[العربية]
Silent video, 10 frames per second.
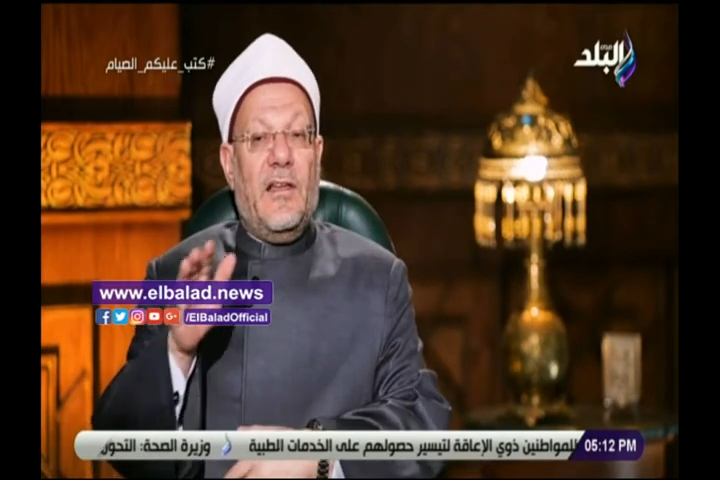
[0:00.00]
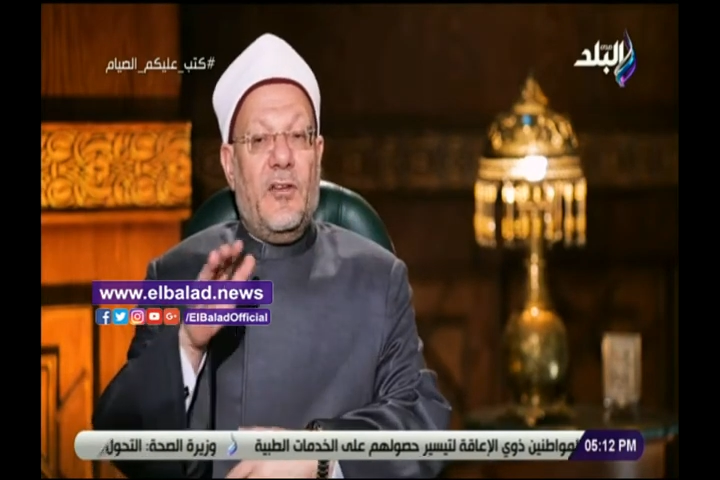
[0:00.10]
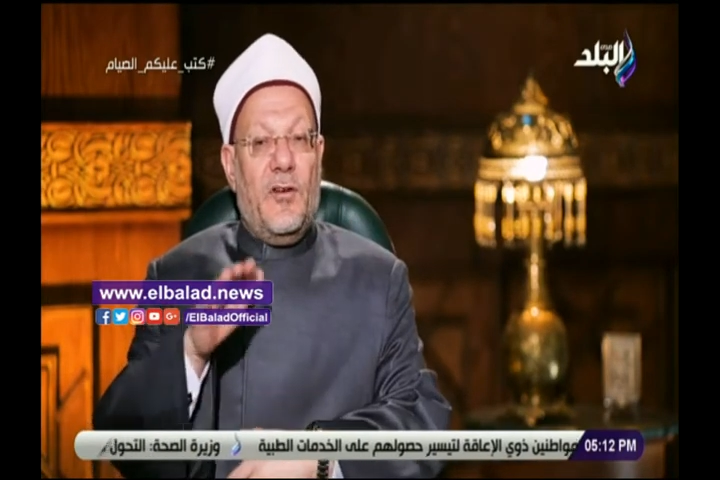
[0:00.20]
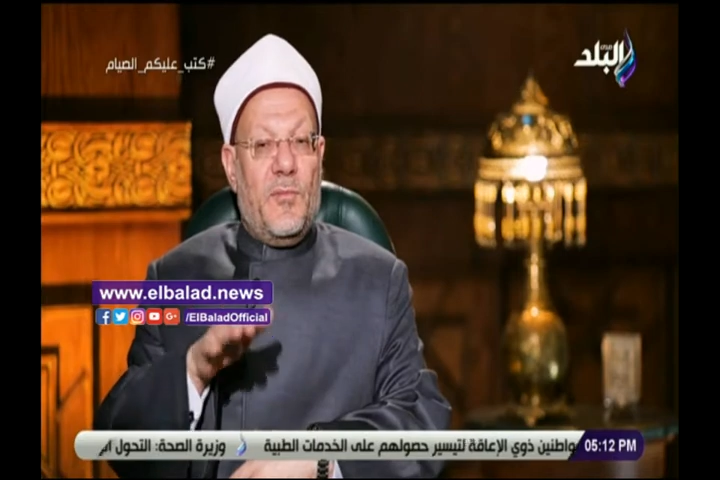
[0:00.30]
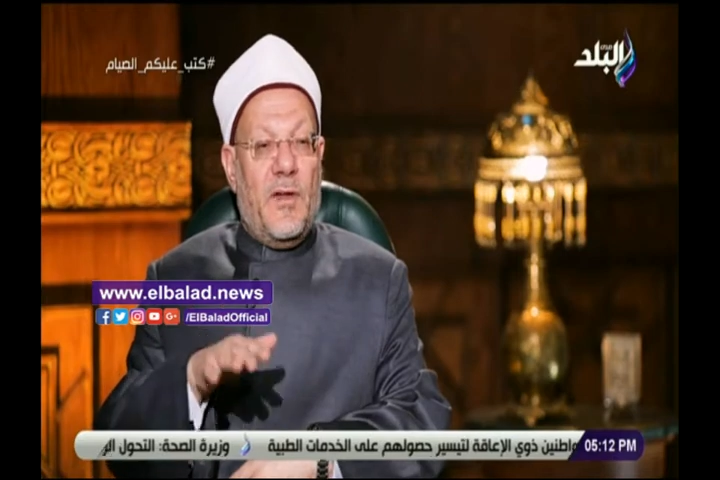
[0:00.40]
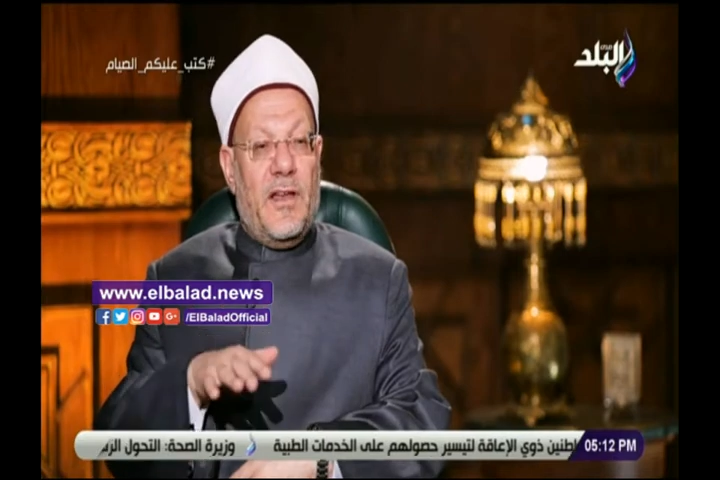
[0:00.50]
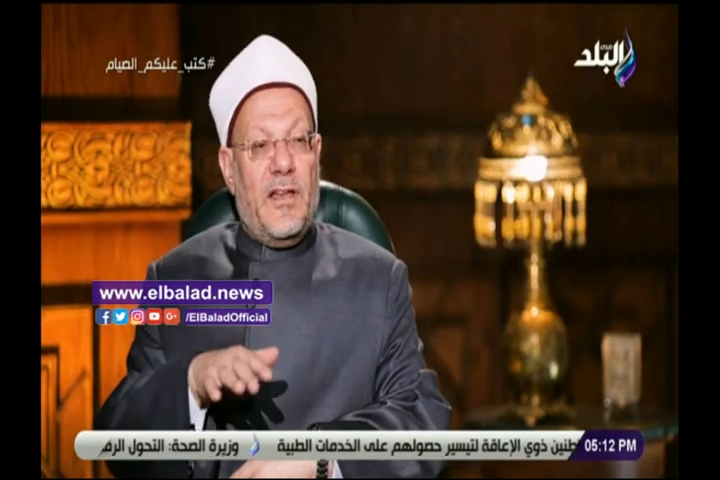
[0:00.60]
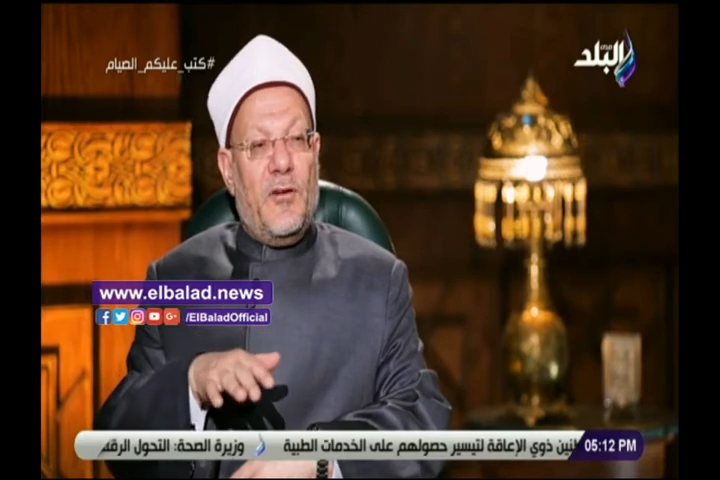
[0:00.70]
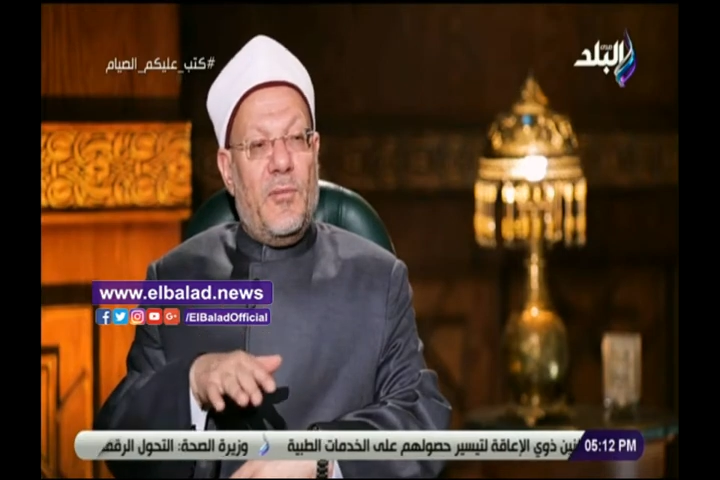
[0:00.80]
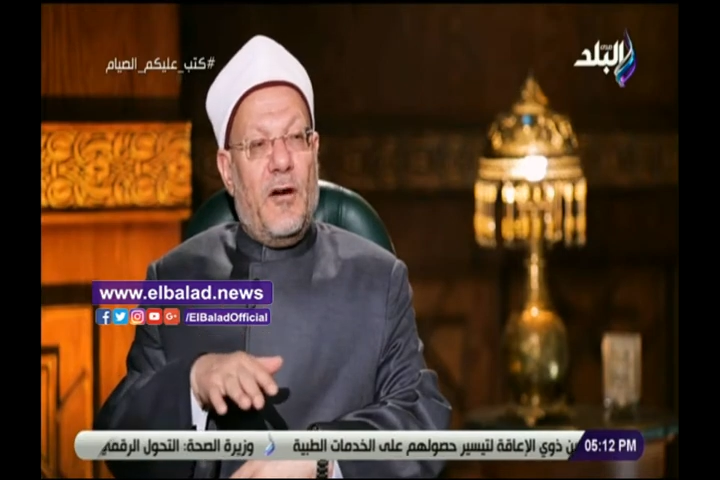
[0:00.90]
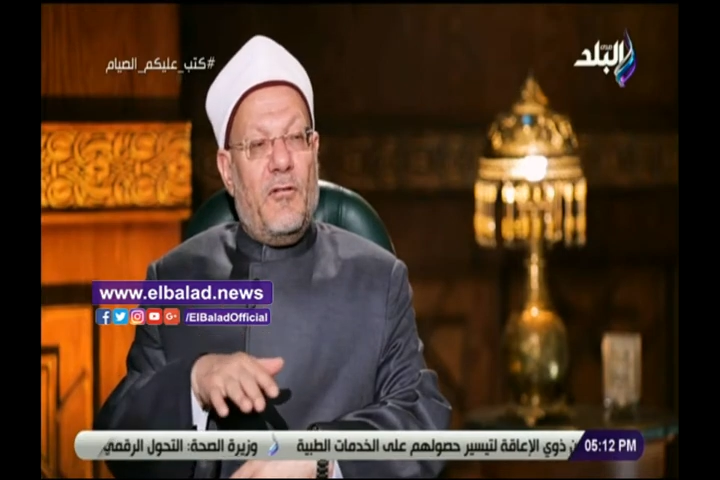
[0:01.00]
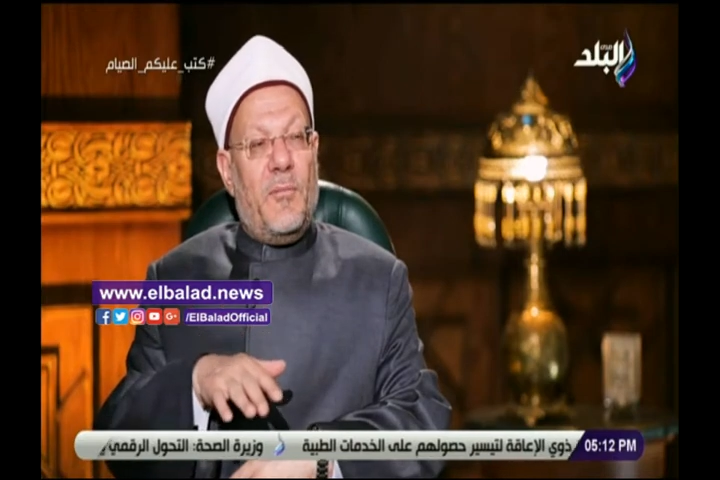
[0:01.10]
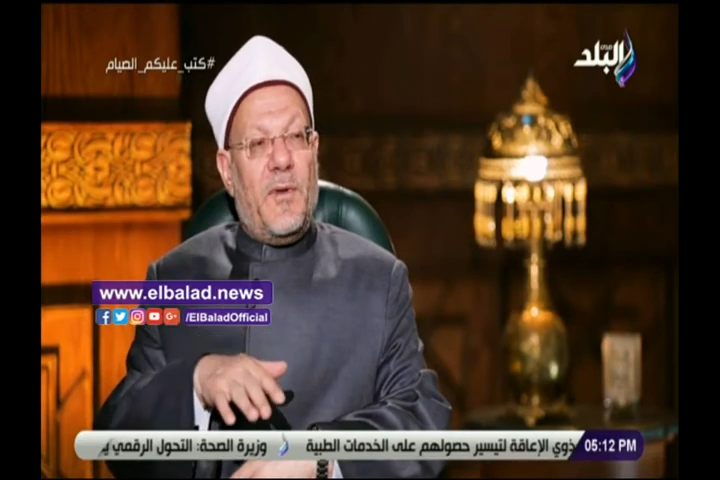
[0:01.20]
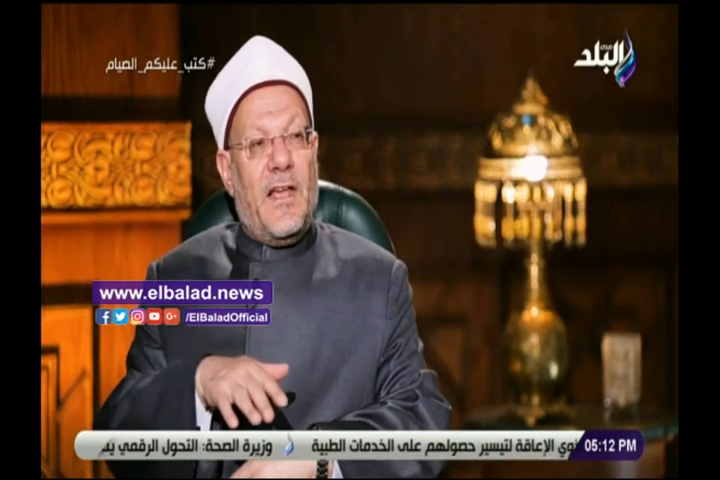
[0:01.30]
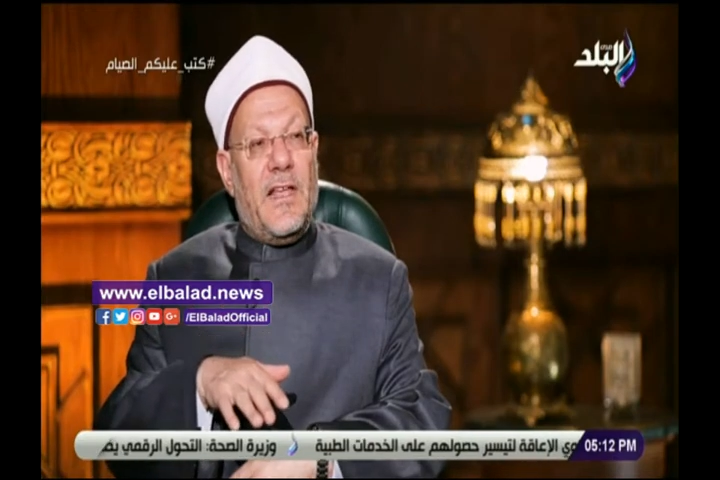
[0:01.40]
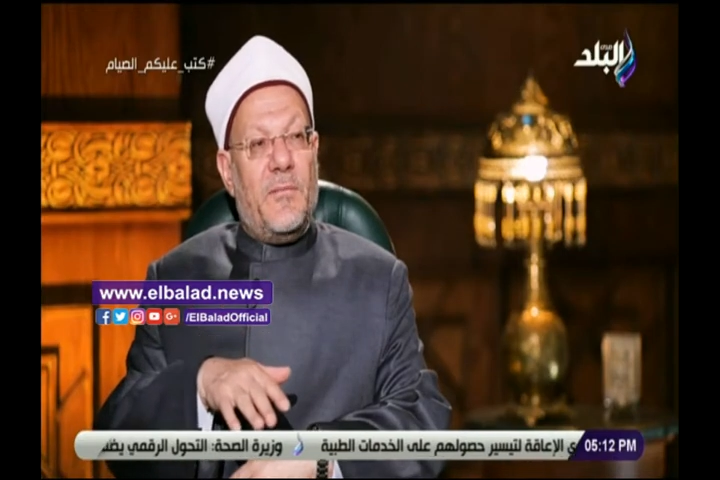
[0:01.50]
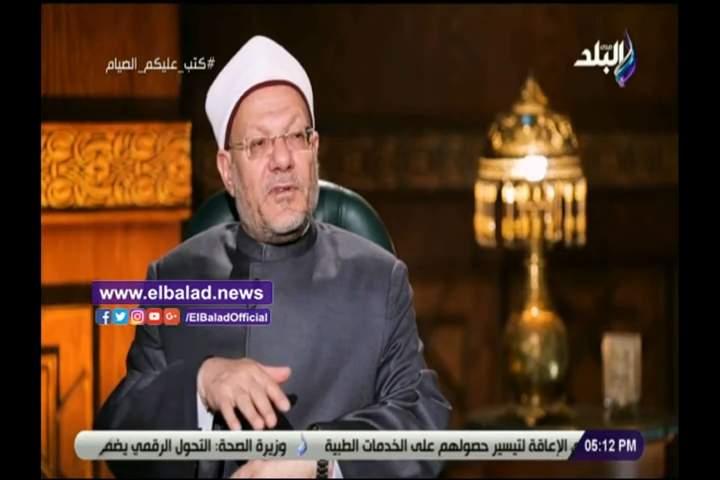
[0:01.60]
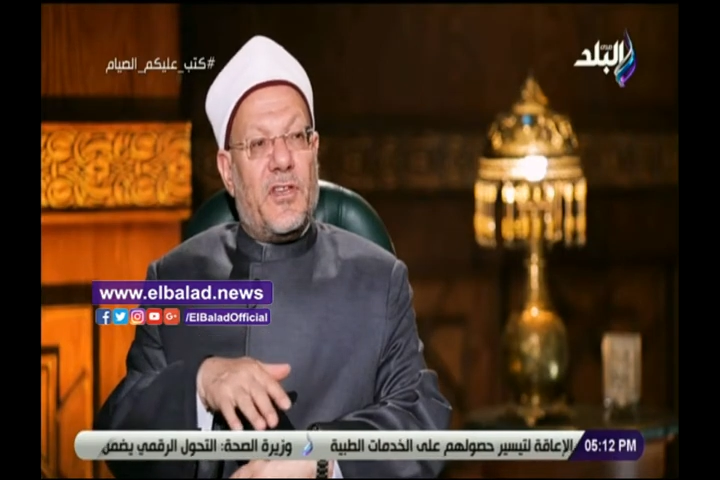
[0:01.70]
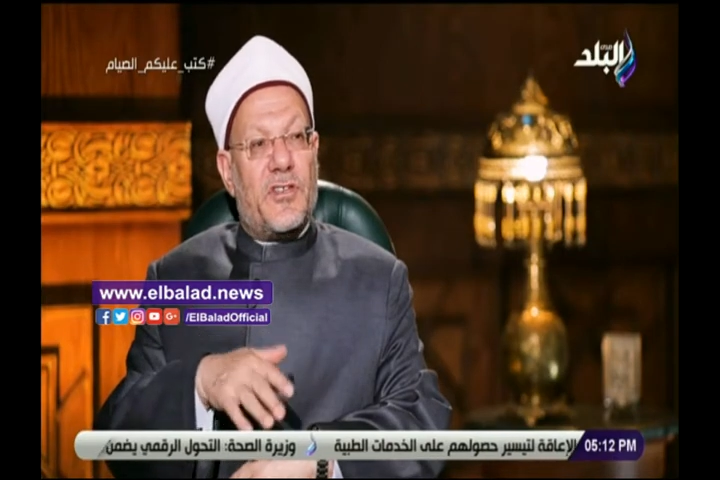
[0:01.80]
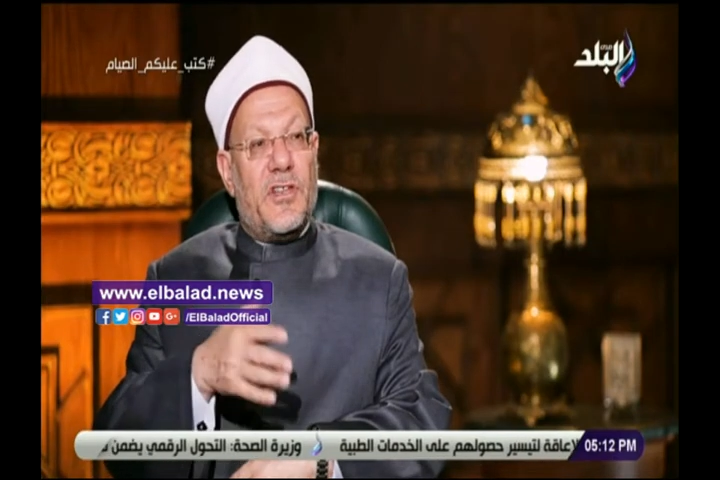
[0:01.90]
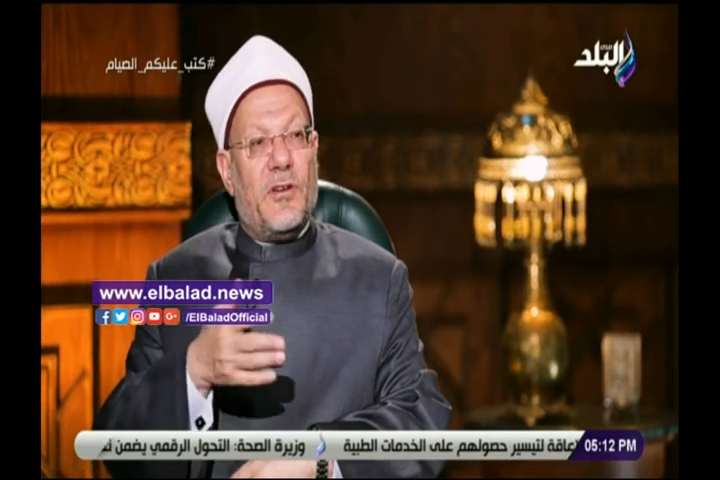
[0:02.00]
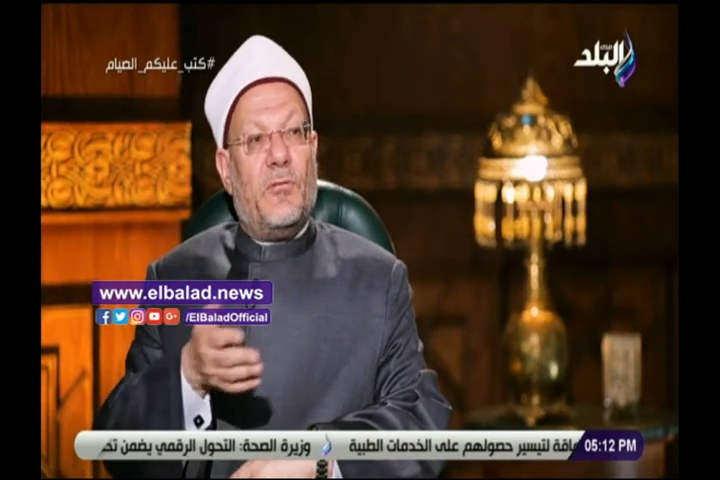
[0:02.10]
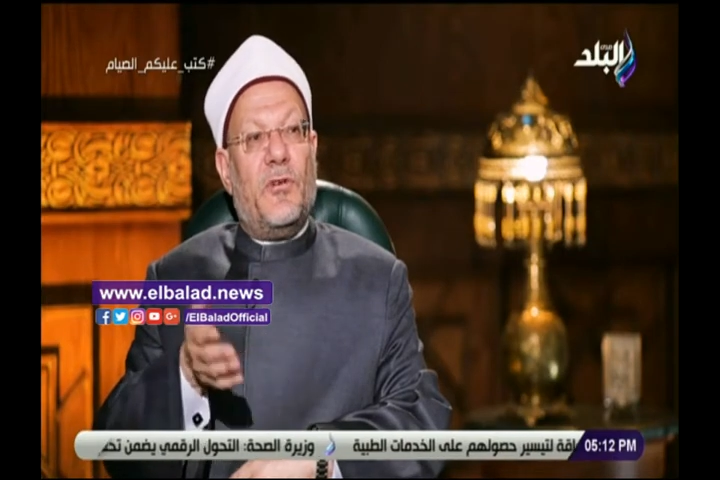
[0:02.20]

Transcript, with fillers: اليوم اليوم الاول من ايام التشريق